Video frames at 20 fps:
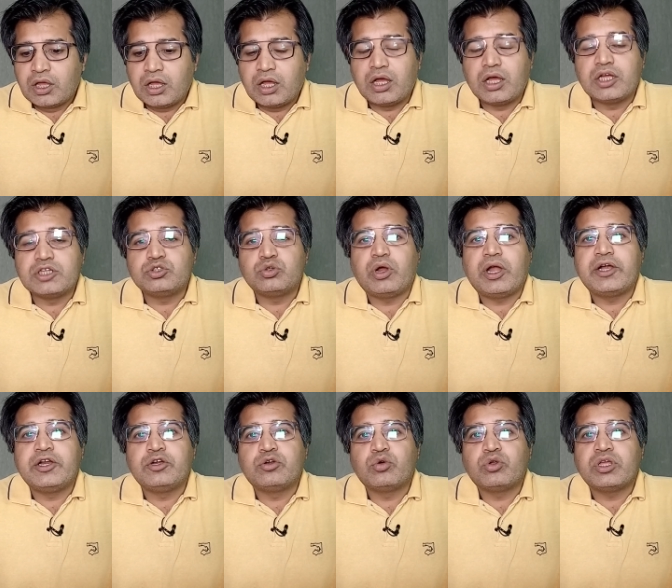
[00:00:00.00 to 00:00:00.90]
जो
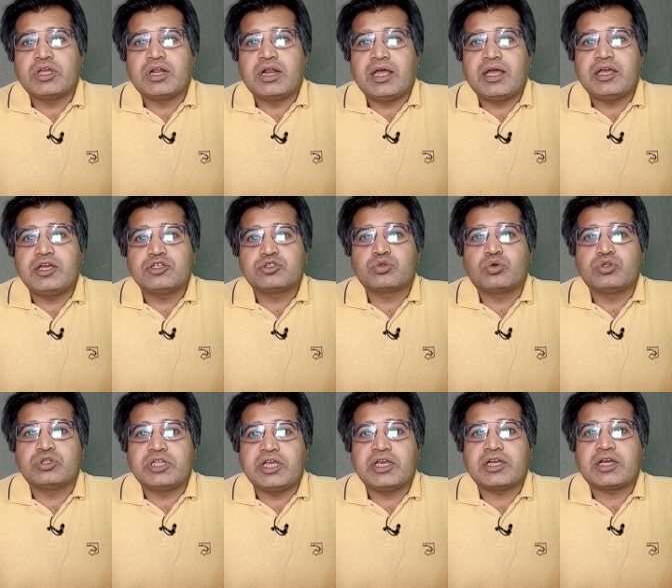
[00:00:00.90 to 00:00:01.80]
एडिटोरियल है इसको
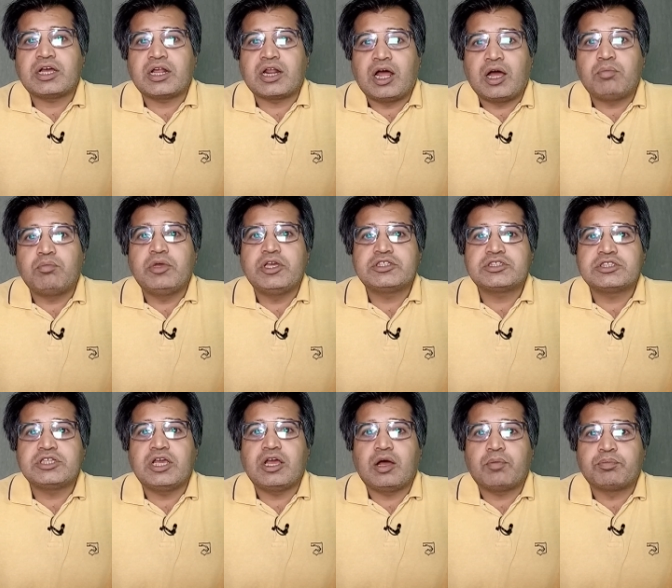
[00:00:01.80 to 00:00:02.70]
देखकर हम
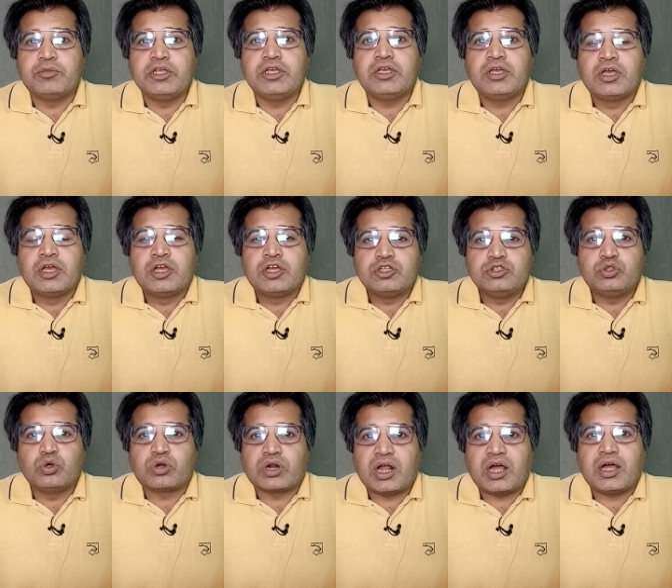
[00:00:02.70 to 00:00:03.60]
इससे अपनी
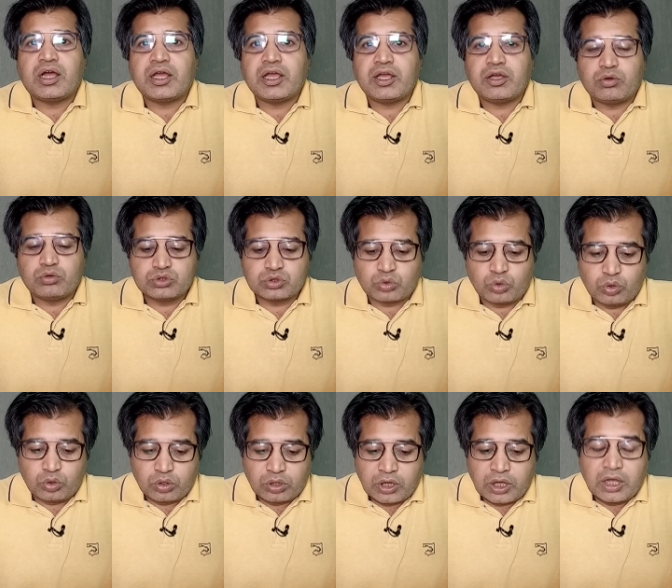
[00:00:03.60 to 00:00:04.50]
जो राह है
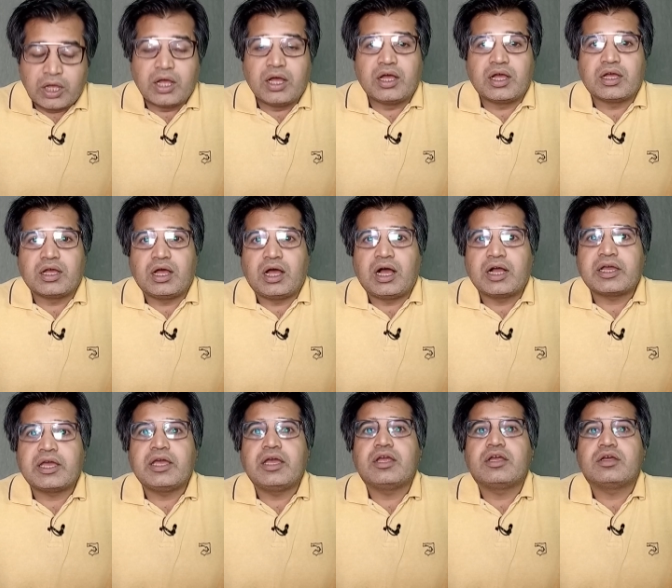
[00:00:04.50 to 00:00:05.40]
उसको
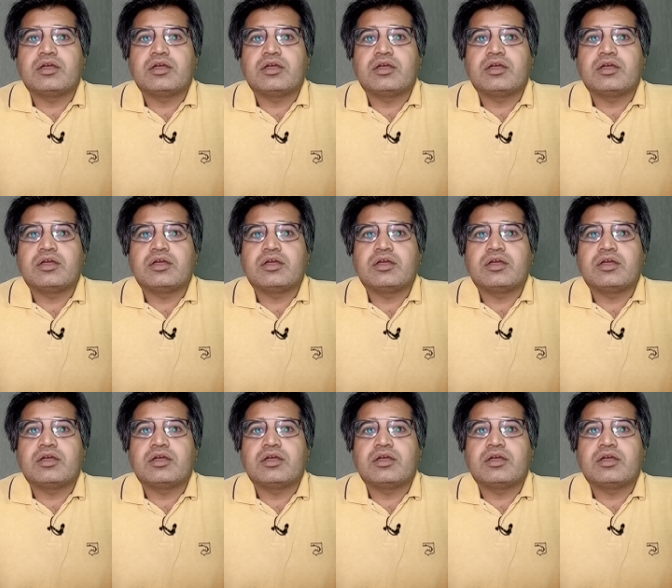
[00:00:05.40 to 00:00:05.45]
आगे